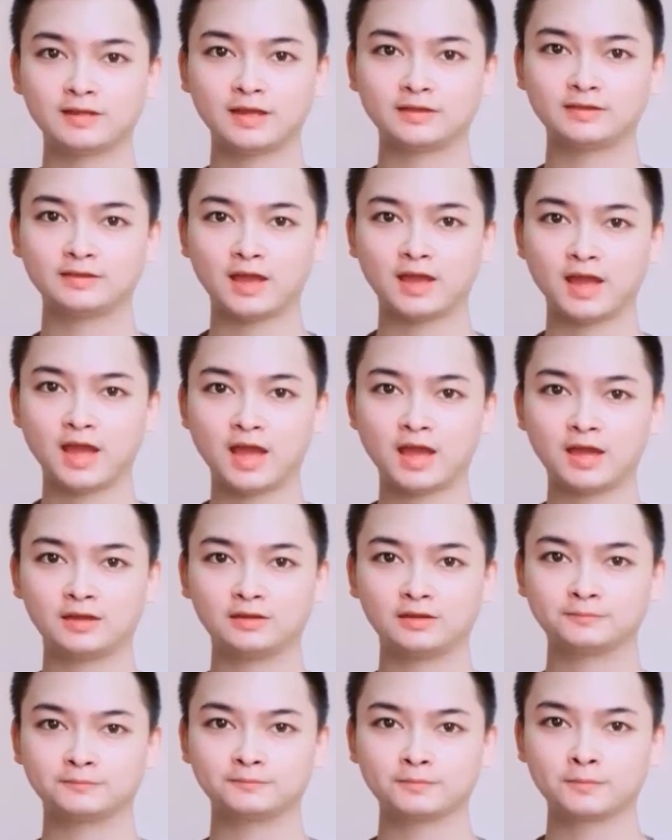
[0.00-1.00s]
ayuda
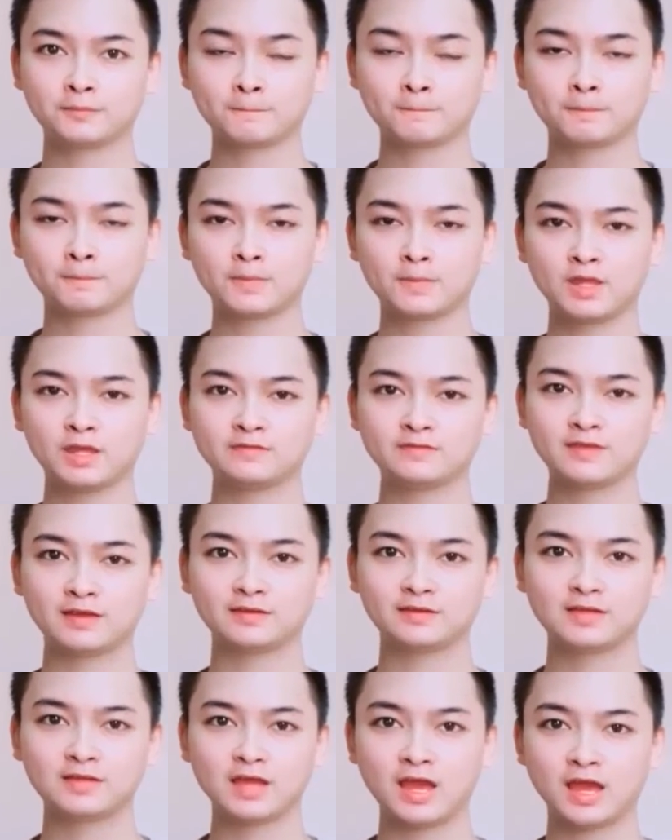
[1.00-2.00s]
psicológica y no
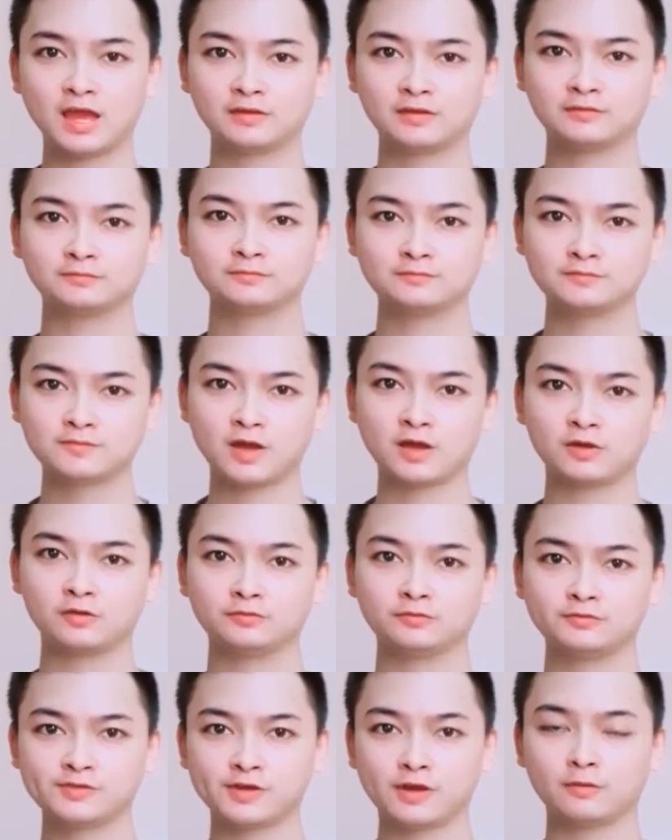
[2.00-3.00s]
dejarse vencer, pues
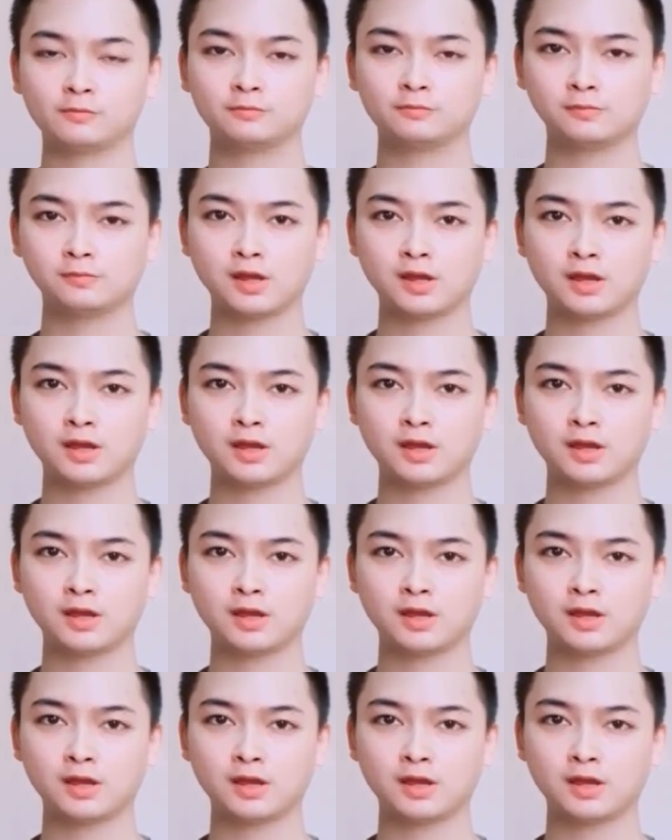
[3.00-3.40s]
siempre